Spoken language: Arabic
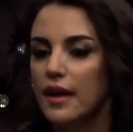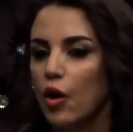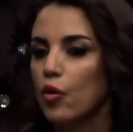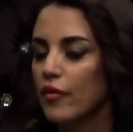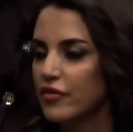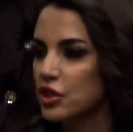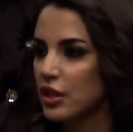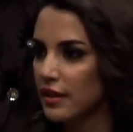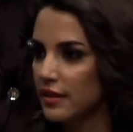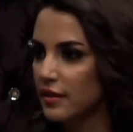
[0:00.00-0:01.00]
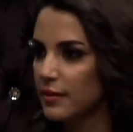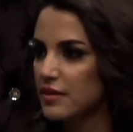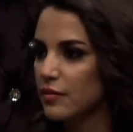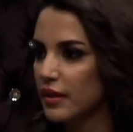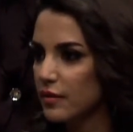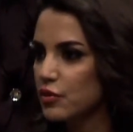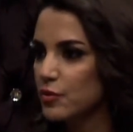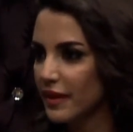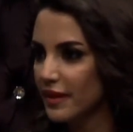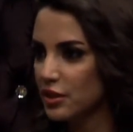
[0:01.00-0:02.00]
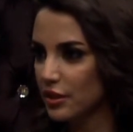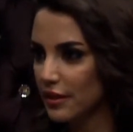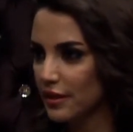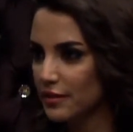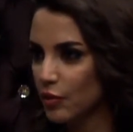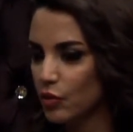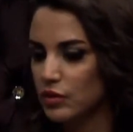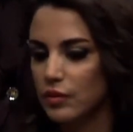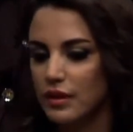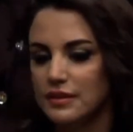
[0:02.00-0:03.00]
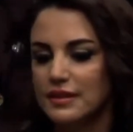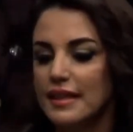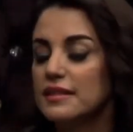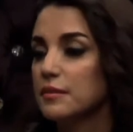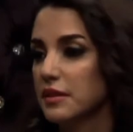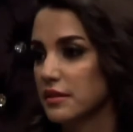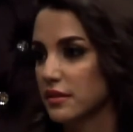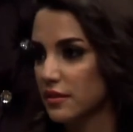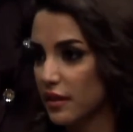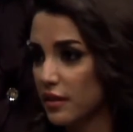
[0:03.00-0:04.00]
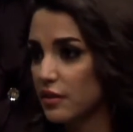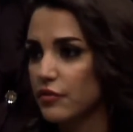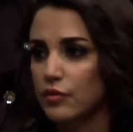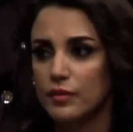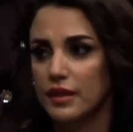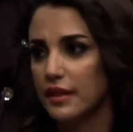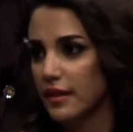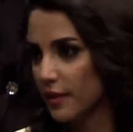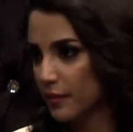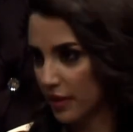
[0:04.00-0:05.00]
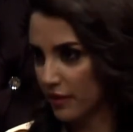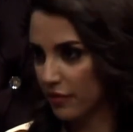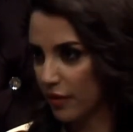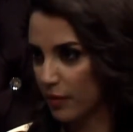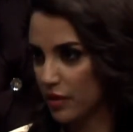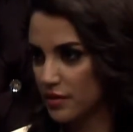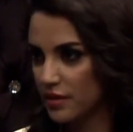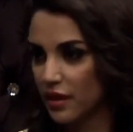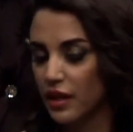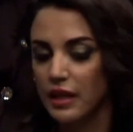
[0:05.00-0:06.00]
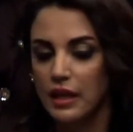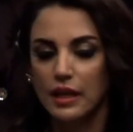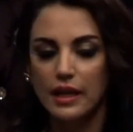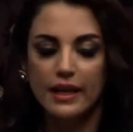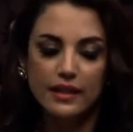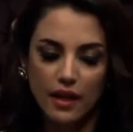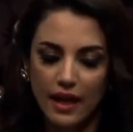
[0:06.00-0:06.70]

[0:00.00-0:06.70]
هو مفيش تغيير بس ما كان مش ما كانش ليها لازمه هو دلوقتي أوه. لازم يحصل تغيير في يوم من الايام يعني فاهمه قصدي احنا آه.